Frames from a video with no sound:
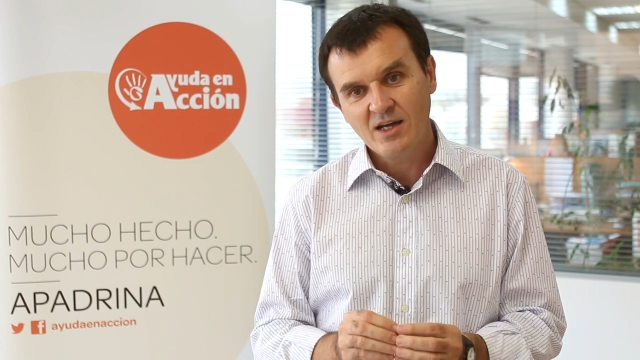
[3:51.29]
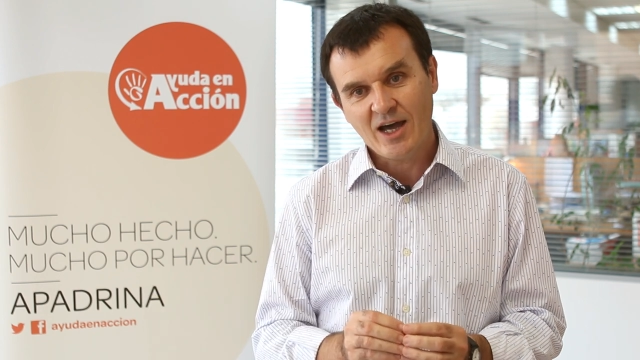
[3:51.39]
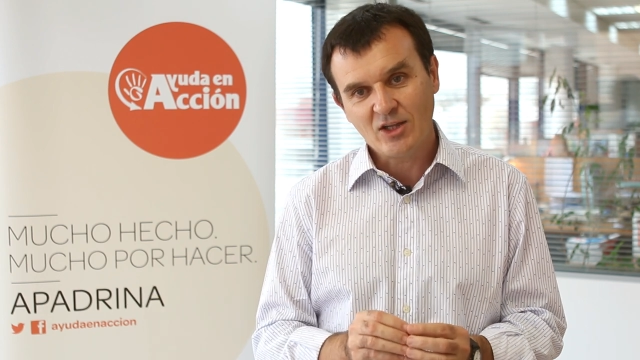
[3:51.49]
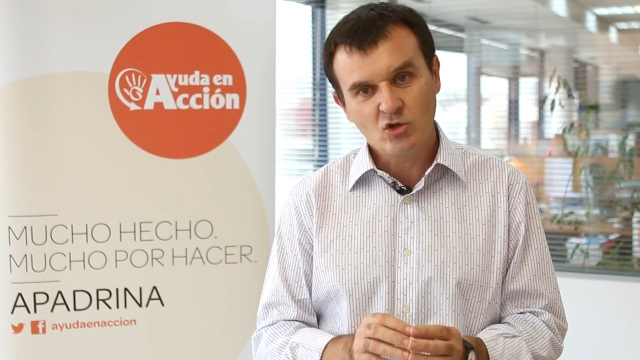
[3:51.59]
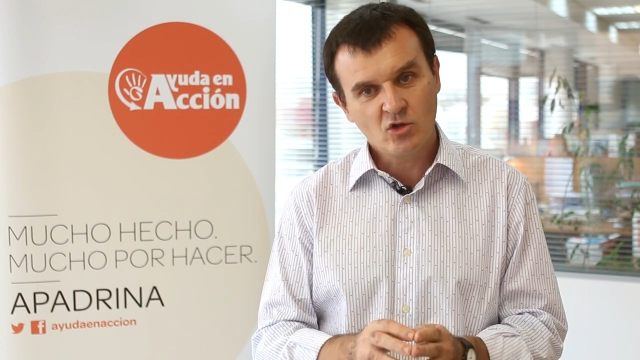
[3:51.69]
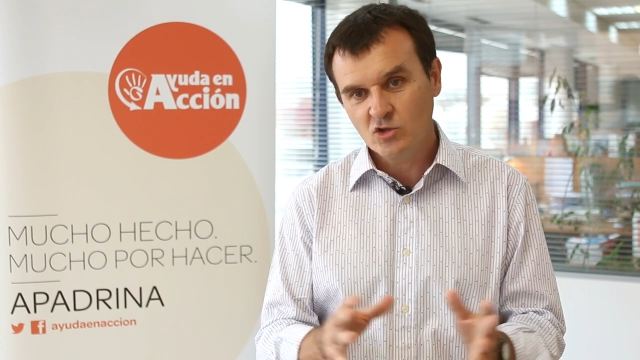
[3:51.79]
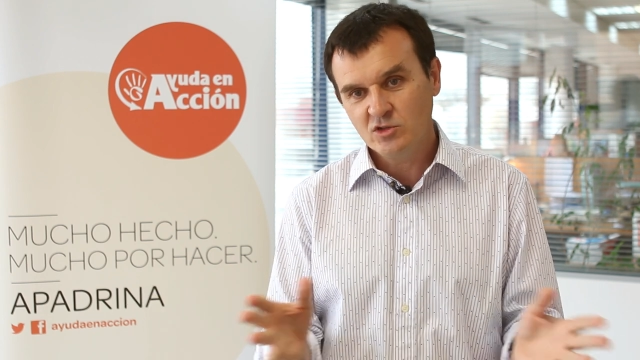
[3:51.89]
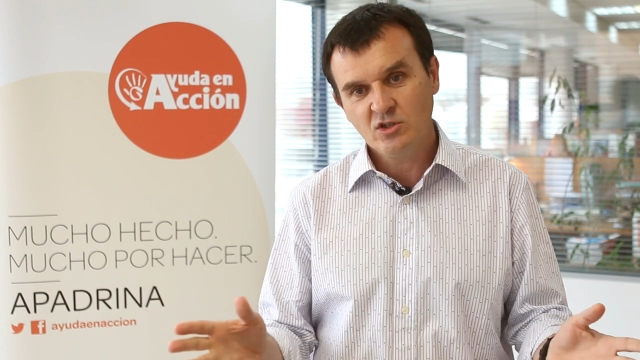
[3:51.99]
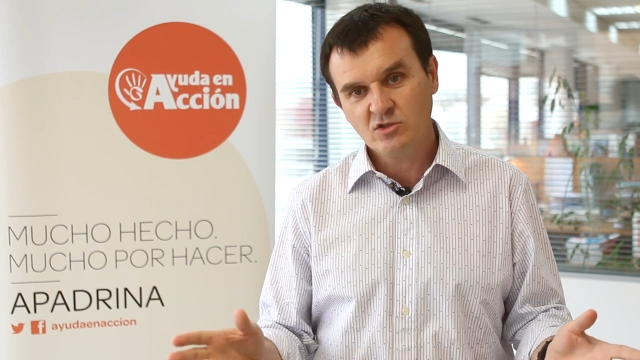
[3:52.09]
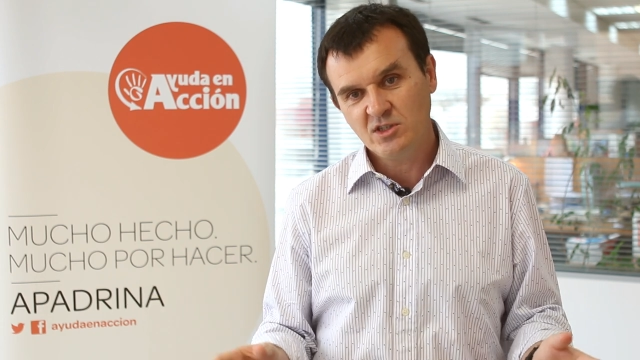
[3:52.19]
a todos los
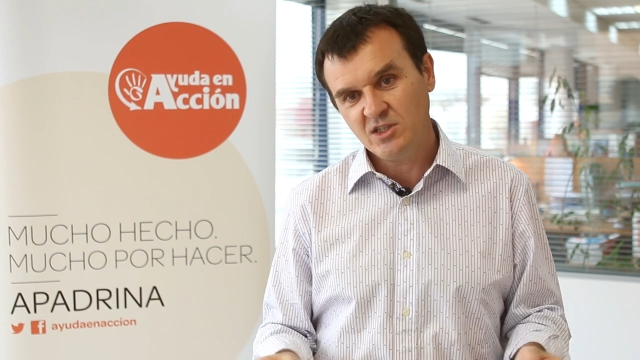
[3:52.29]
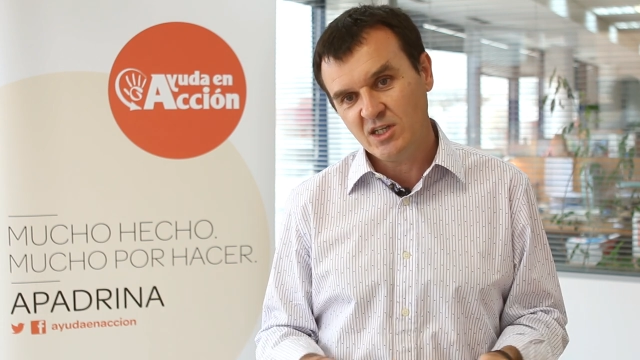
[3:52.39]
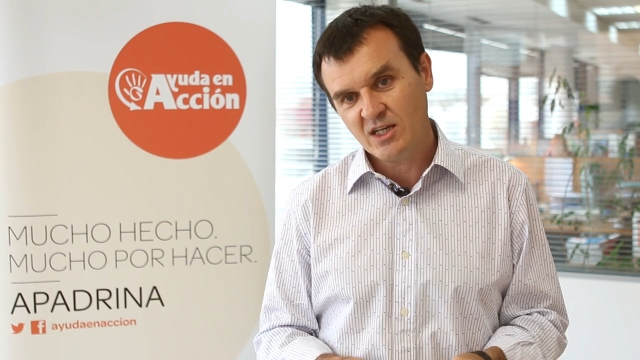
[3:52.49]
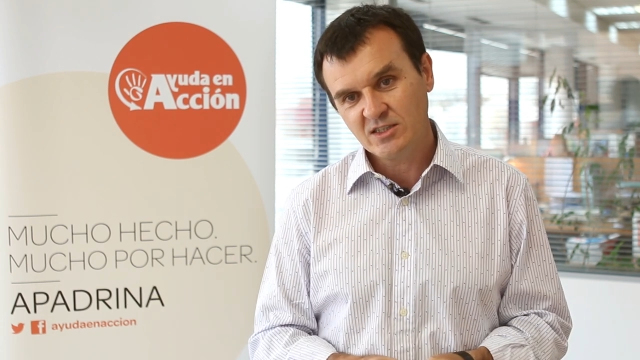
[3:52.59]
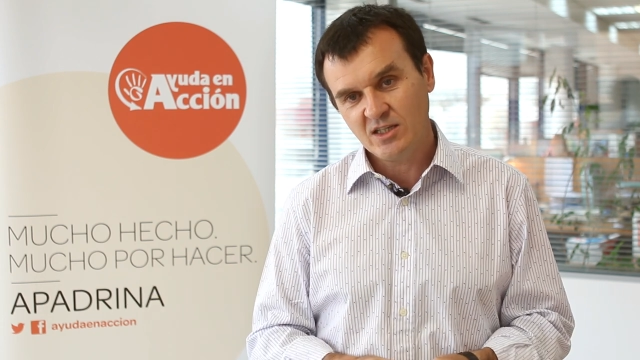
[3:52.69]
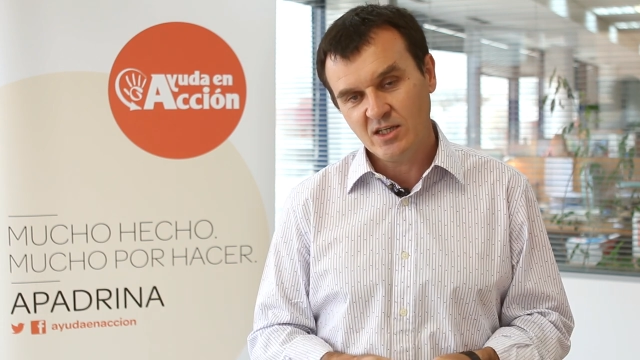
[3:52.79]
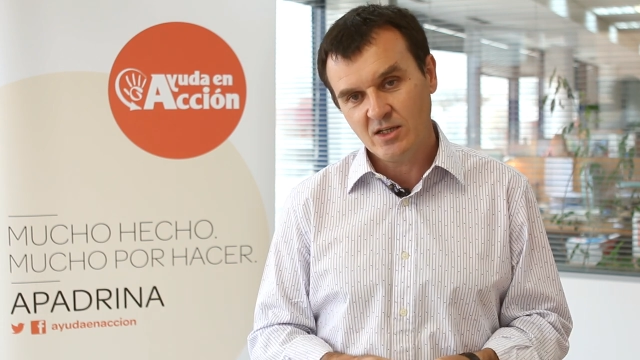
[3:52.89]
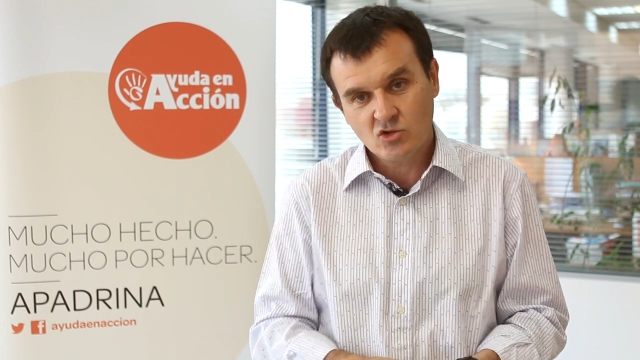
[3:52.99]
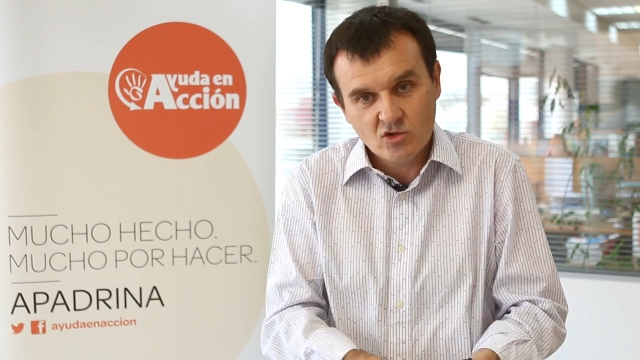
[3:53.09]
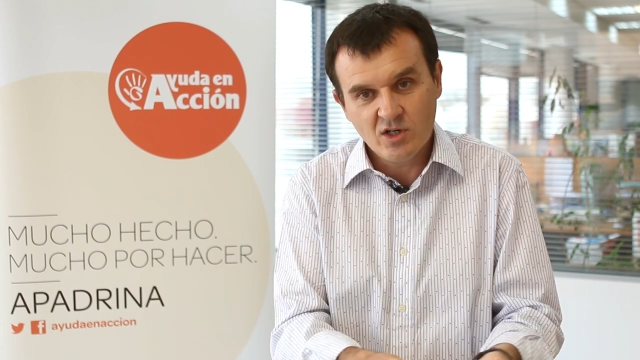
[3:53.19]
niños y niñas de
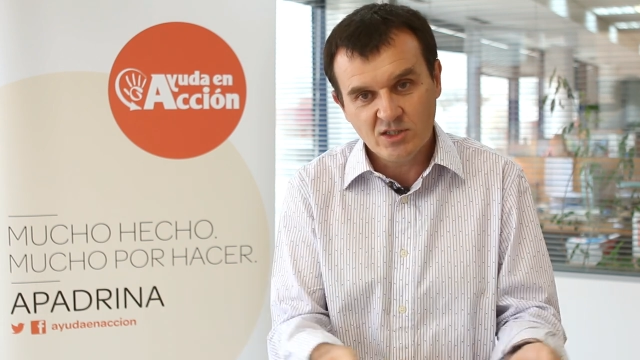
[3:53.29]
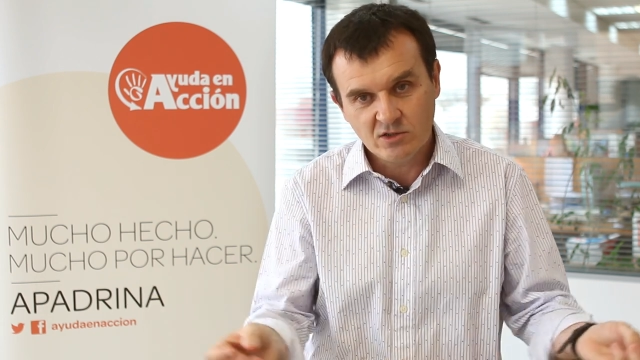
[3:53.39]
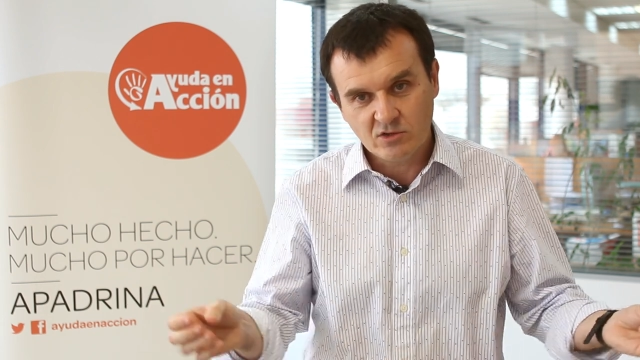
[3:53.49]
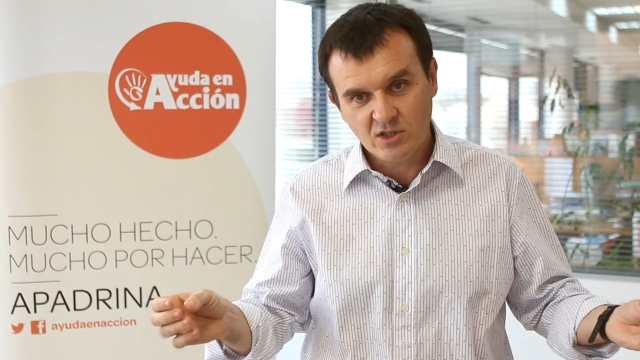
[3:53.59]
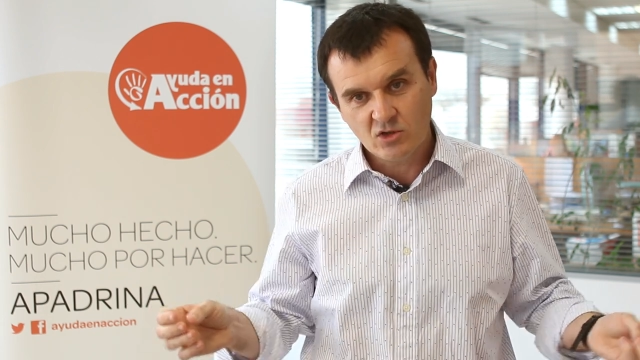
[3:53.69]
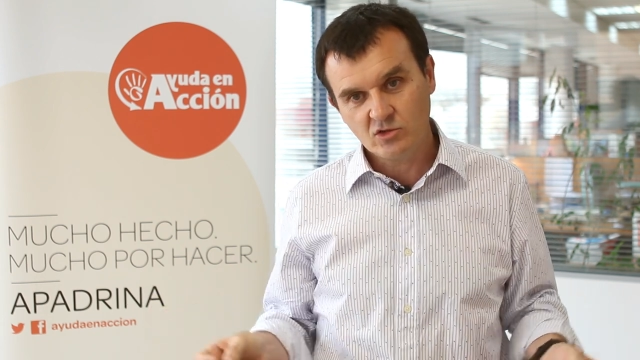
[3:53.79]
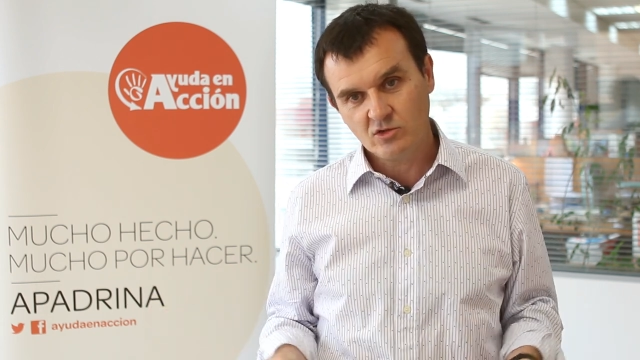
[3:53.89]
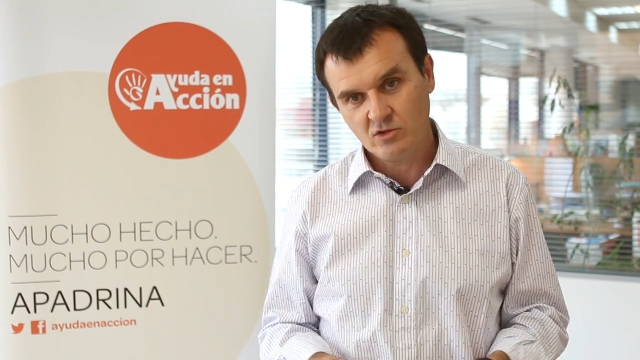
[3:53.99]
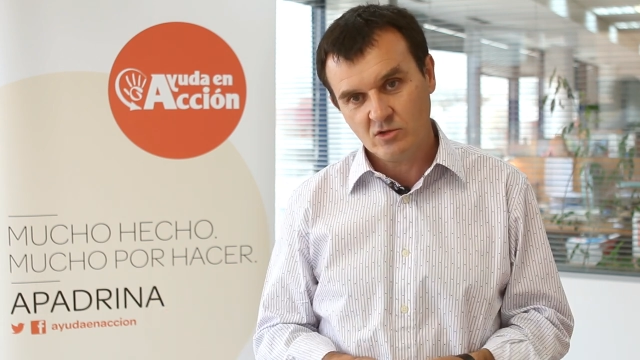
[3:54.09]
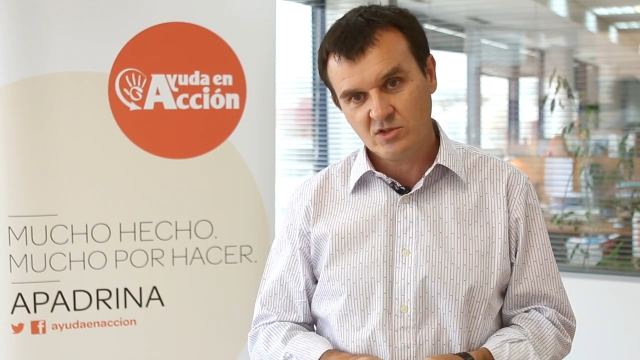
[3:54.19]
los colegios donde
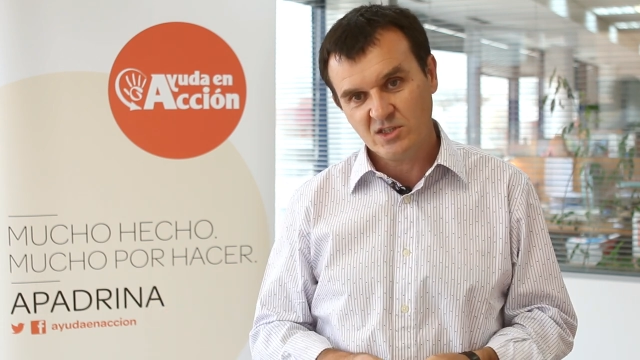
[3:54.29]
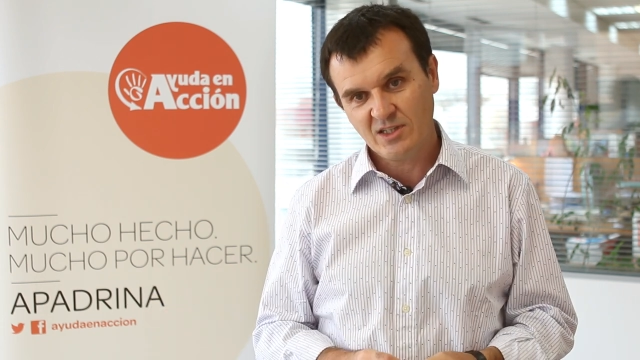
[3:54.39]
nosotros